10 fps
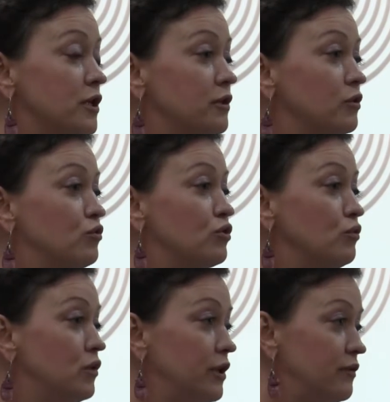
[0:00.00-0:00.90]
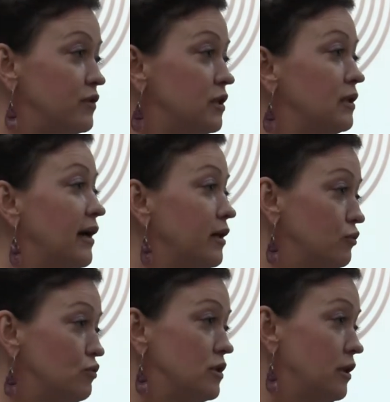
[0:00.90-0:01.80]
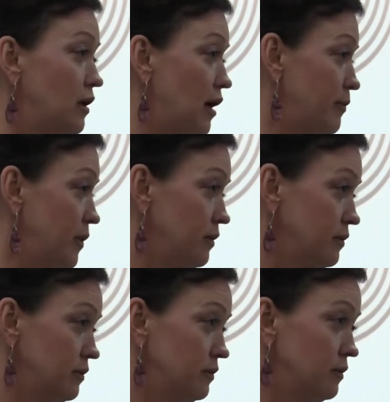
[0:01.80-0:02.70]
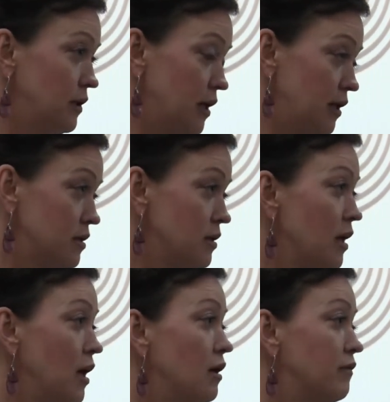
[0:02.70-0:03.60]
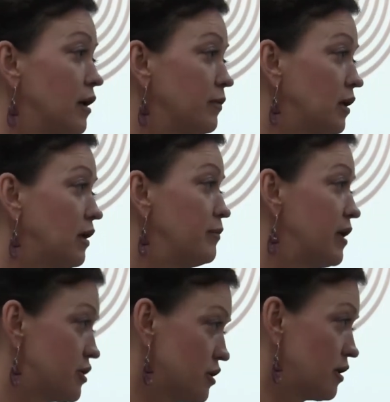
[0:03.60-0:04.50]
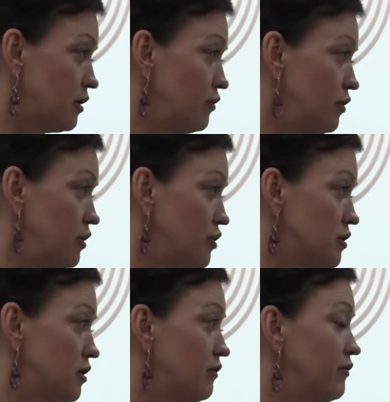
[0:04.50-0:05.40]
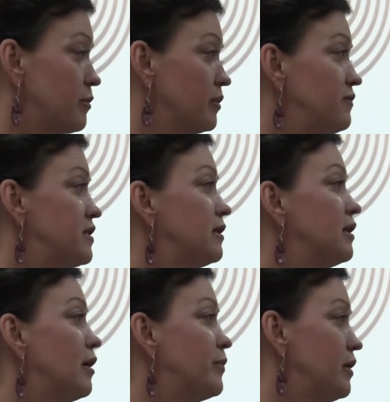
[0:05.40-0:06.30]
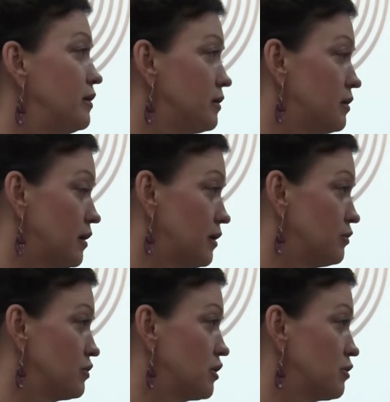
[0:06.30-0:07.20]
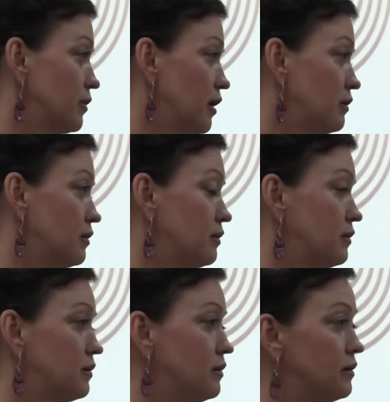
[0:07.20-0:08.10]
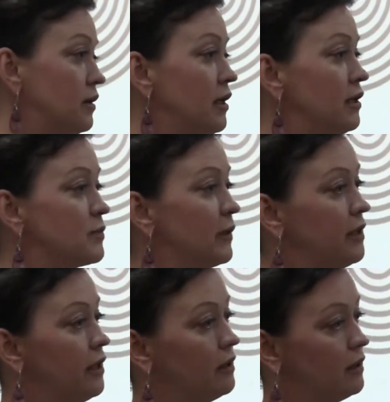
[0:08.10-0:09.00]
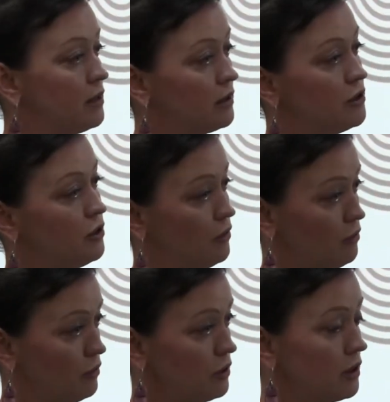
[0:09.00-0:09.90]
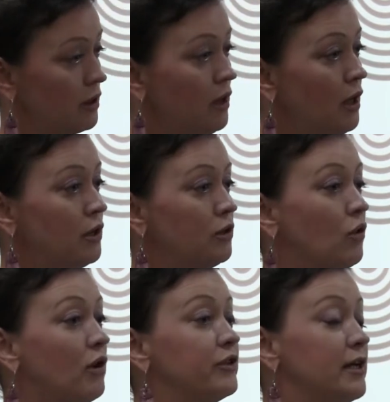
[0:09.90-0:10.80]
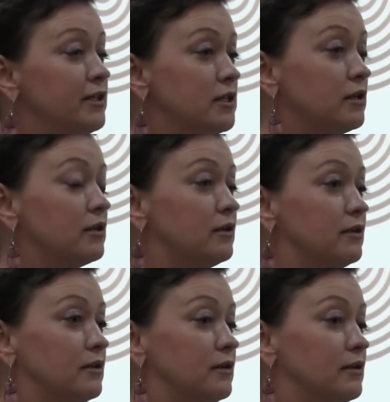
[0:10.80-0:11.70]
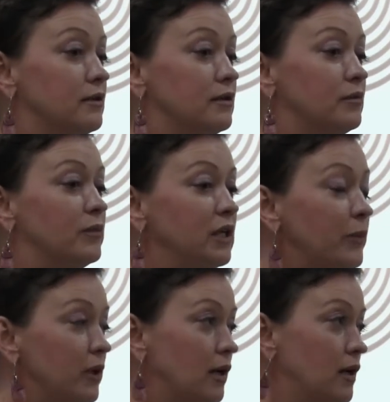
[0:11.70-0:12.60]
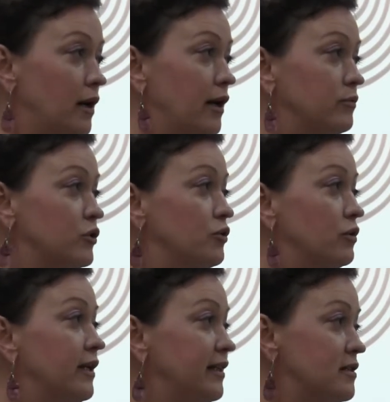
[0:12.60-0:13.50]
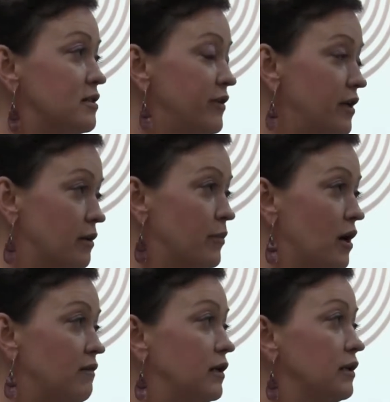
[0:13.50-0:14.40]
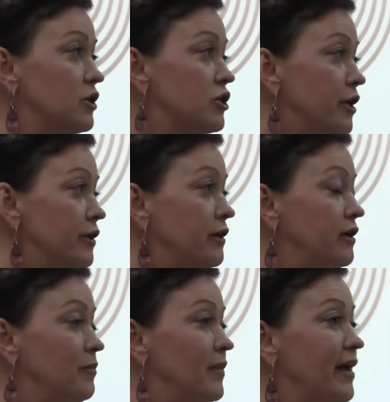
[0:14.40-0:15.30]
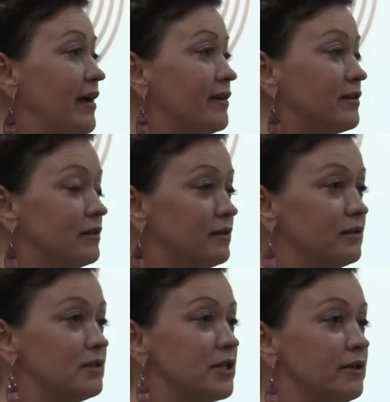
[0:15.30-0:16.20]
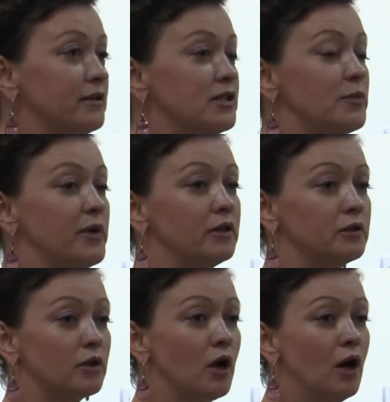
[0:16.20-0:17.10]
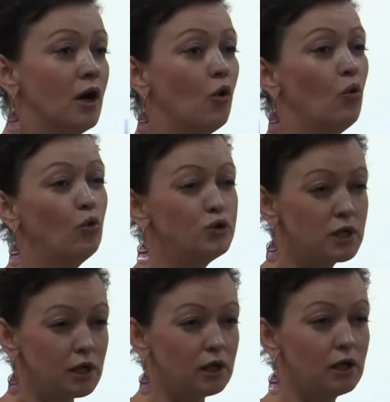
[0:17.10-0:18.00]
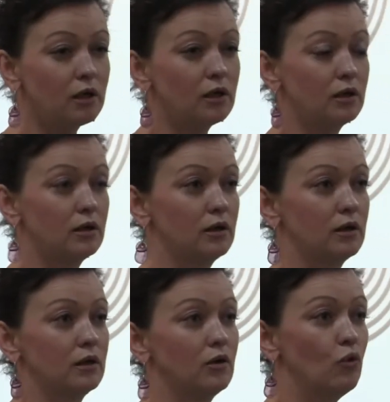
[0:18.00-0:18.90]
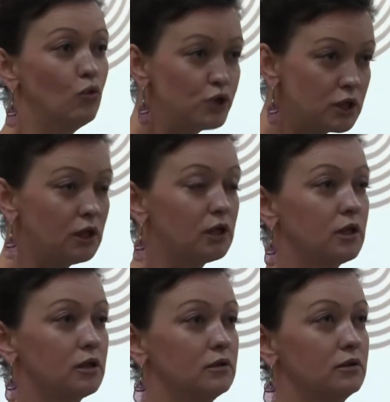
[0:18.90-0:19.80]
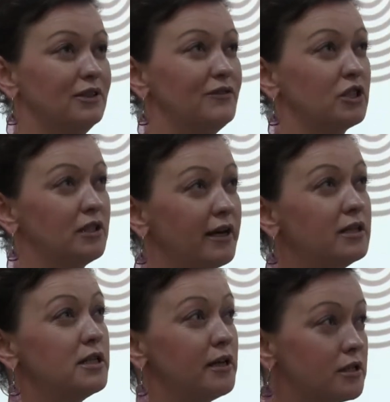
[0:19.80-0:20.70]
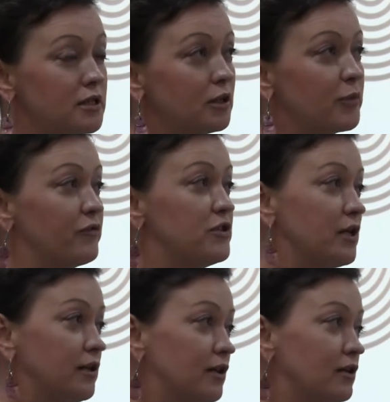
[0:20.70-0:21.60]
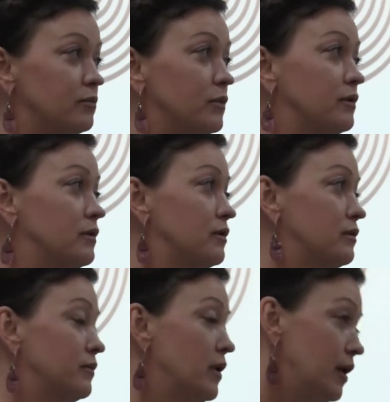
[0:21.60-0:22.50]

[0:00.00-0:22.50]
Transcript: за этой услугой не всегда идут с деньгами раз. В рамках коммерческих юридических фирм не всегда принято, ну, скажем так, э, смотреть на это серьезно. Ну, а в-третьих, э, мы полагаем, что эта сфера правоотношений имеет э, целый спектр узких узких, э, не всегда интересных профессионалам, э,